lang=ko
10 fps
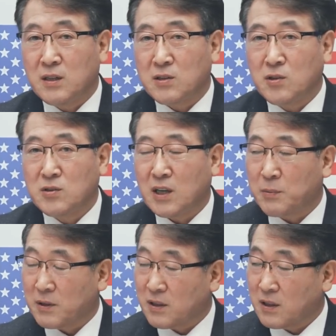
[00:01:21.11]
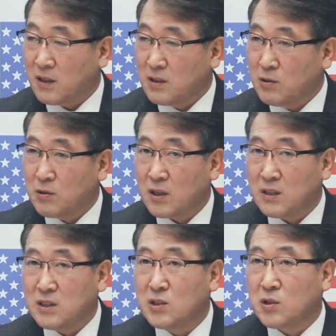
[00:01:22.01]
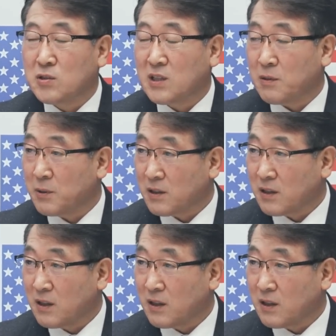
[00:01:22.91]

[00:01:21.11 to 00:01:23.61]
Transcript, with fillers: 1,400개, 2월에 한 2,400개,